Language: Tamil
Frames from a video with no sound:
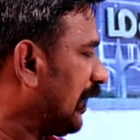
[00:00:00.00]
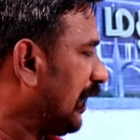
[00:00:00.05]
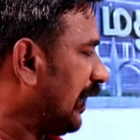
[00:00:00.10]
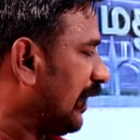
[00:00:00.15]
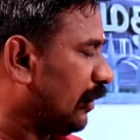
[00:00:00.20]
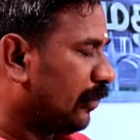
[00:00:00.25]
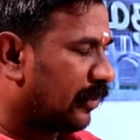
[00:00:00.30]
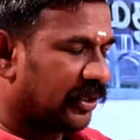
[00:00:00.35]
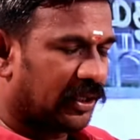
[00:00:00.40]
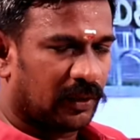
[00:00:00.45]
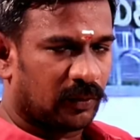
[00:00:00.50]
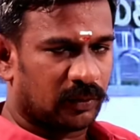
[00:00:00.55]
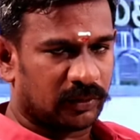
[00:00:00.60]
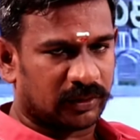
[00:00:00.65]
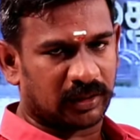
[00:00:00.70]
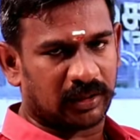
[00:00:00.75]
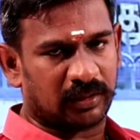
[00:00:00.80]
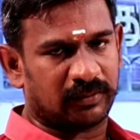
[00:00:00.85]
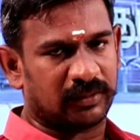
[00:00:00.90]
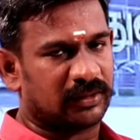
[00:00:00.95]
நீதிமன்றம்
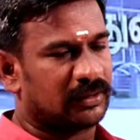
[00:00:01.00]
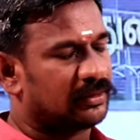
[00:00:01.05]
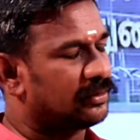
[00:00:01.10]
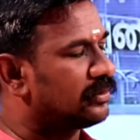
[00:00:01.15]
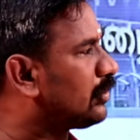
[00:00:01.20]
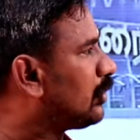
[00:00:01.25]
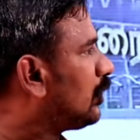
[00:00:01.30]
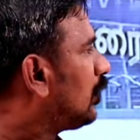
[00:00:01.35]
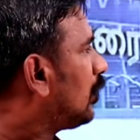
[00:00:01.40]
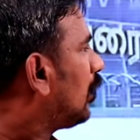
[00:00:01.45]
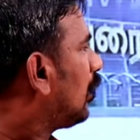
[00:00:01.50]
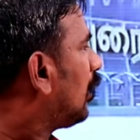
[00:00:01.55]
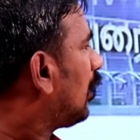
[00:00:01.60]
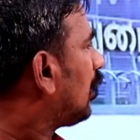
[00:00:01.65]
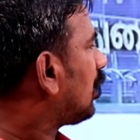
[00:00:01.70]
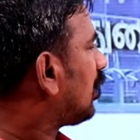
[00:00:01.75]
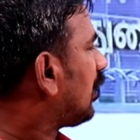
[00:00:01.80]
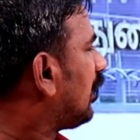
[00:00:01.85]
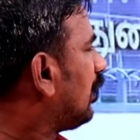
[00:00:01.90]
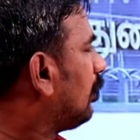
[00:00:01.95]
உத்தரவு
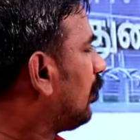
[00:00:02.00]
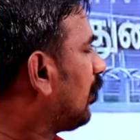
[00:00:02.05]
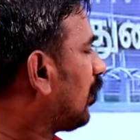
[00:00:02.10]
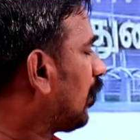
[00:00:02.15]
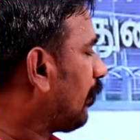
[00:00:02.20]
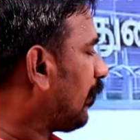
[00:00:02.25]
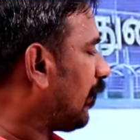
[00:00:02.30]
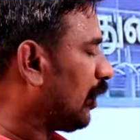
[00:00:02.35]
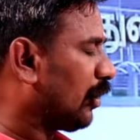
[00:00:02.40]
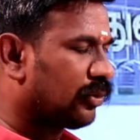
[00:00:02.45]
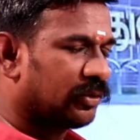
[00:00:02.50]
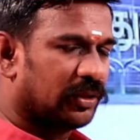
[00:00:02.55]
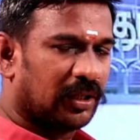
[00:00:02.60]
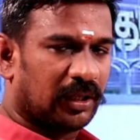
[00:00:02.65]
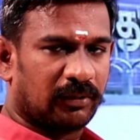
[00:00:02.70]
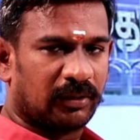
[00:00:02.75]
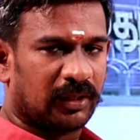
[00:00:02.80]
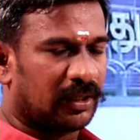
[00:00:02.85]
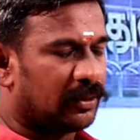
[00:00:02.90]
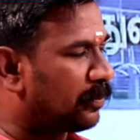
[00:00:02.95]
நீதிமன்றம் என்ன
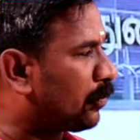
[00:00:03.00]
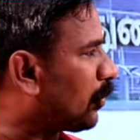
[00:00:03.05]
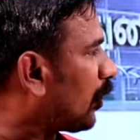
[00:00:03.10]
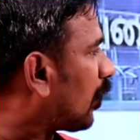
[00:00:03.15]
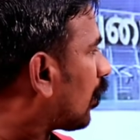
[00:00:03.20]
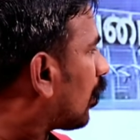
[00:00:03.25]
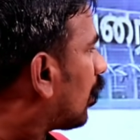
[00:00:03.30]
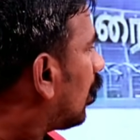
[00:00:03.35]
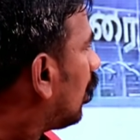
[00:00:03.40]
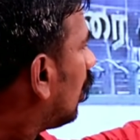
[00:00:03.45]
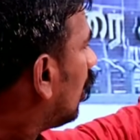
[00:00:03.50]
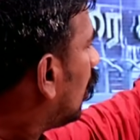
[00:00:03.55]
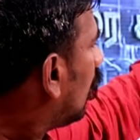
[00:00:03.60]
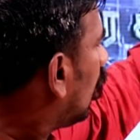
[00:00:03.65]
உத்தரவு பாருங்கள்